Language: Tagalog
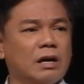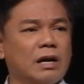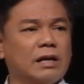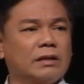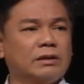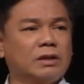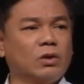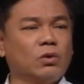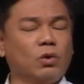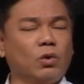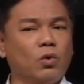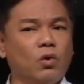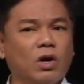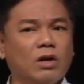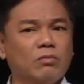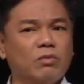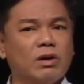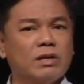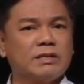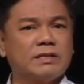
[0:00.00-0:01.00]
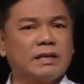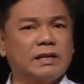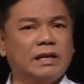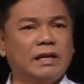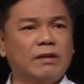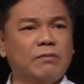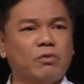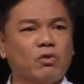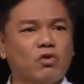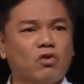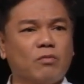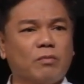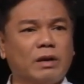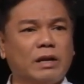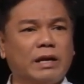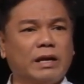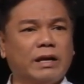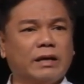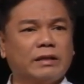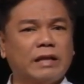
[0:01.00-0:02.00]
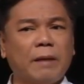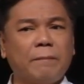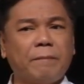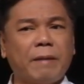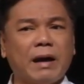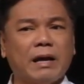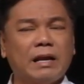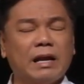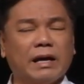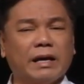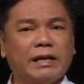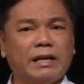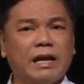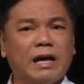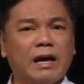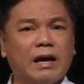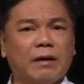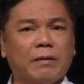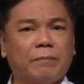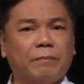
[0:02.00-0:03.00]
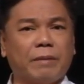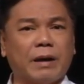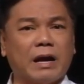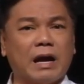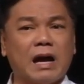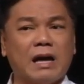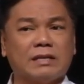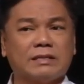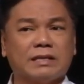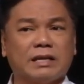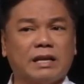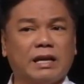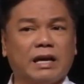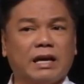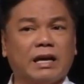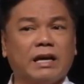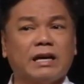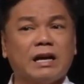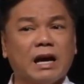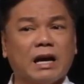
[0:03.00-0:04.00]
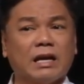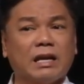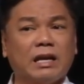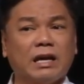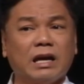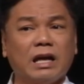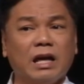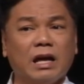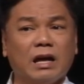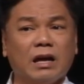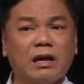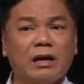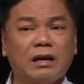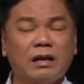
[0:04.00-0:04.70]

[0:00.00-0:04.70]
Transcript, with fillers: at tinulungan mo ang sarili mong gumaling, napakalaki ng pag-asa na ikay gagaling nga.